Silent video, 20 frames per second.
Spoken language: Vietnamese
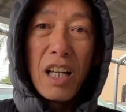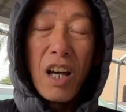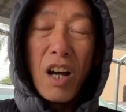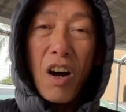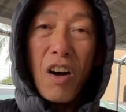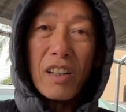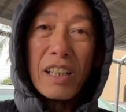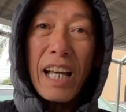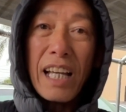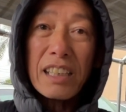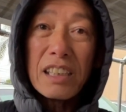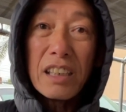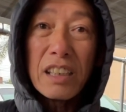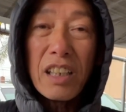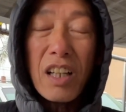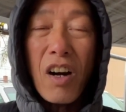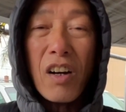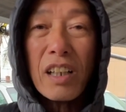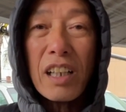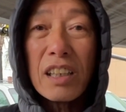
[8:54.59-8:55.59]
họ là những gì
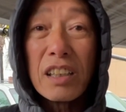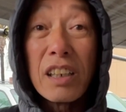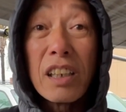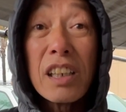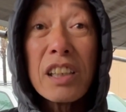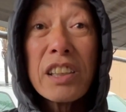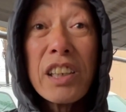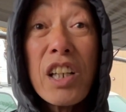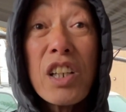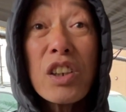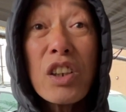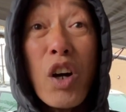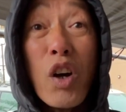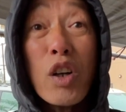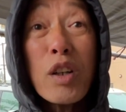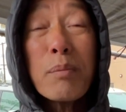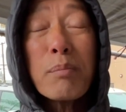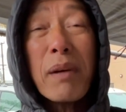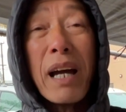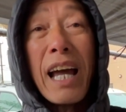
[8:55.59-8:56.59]
họ là những cái tiếng
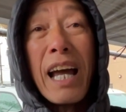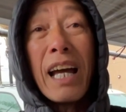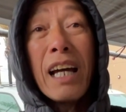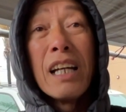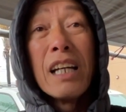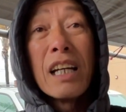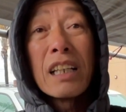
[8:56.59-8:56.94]
nói mà